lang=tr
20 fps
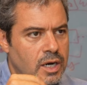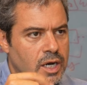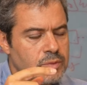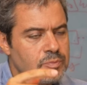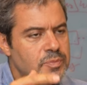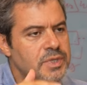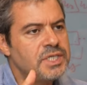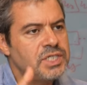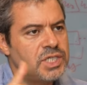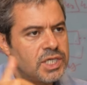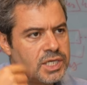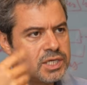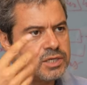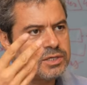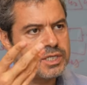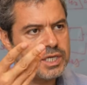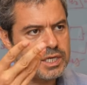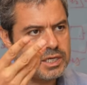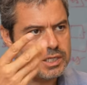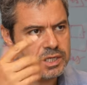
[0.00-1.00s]
IP
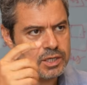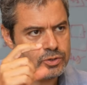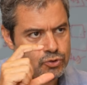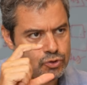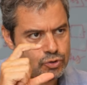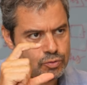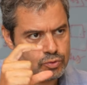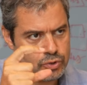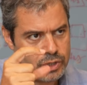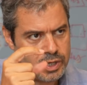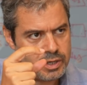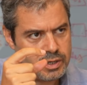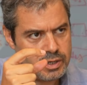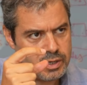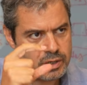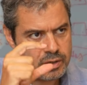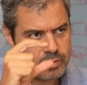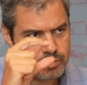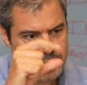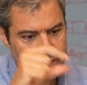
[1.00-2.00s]
çekirdeği deniyor buna.
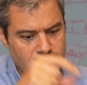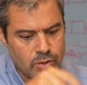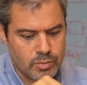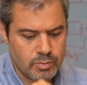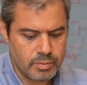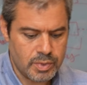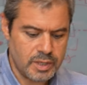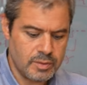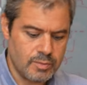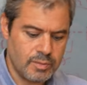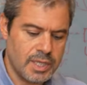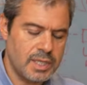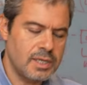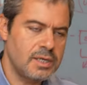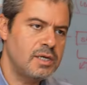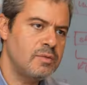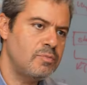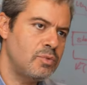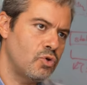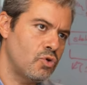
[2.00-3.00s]

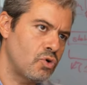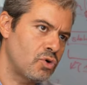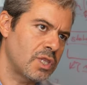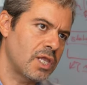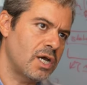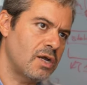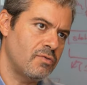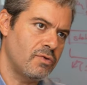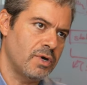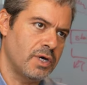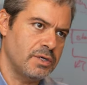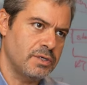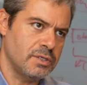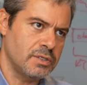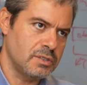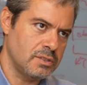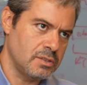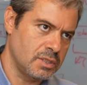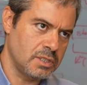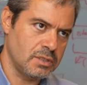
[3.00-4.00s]
Belirli bloklar var
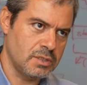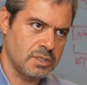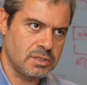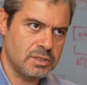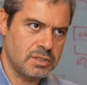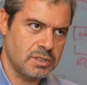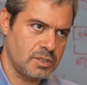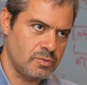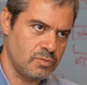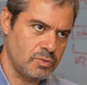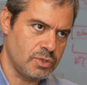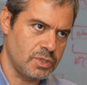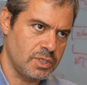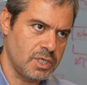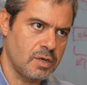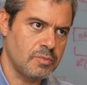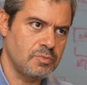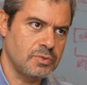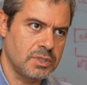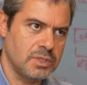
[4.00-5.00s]
tasarımını
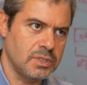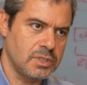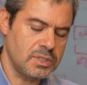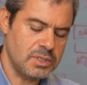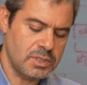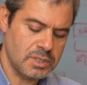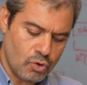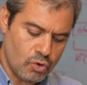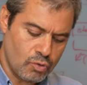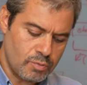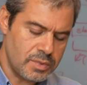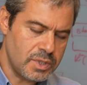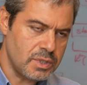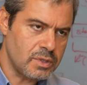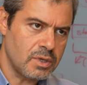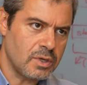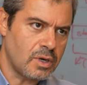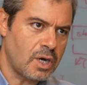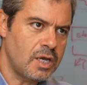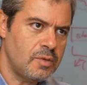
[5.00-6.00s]
yaptığınız. O bir
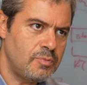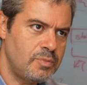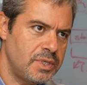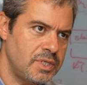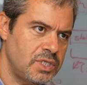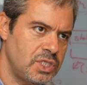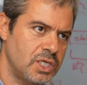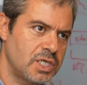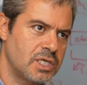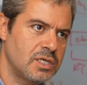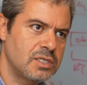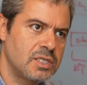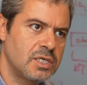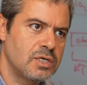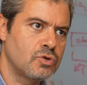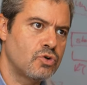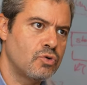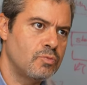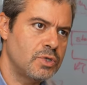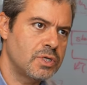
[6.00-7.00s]
IP
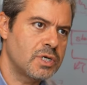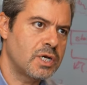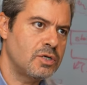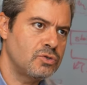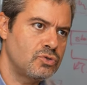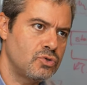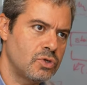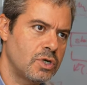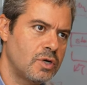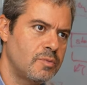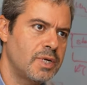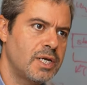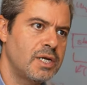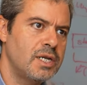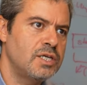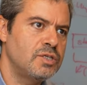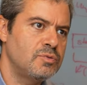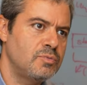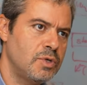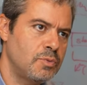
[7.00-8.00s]
çekirdeği komünikasyon
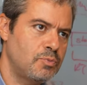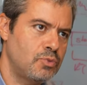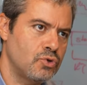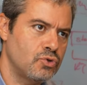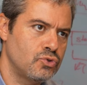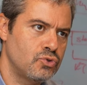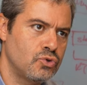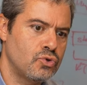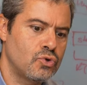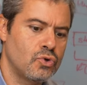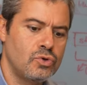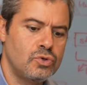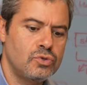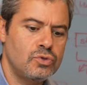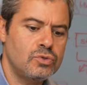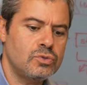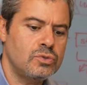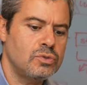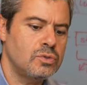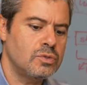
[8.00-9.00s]
haberleşme
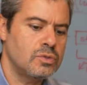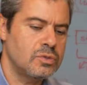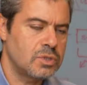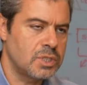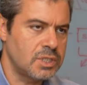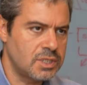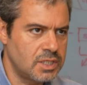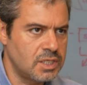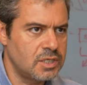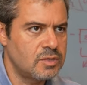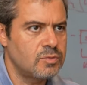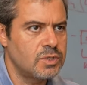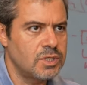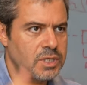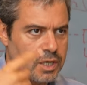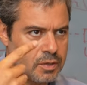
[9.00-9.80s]
protokolünün tasarımını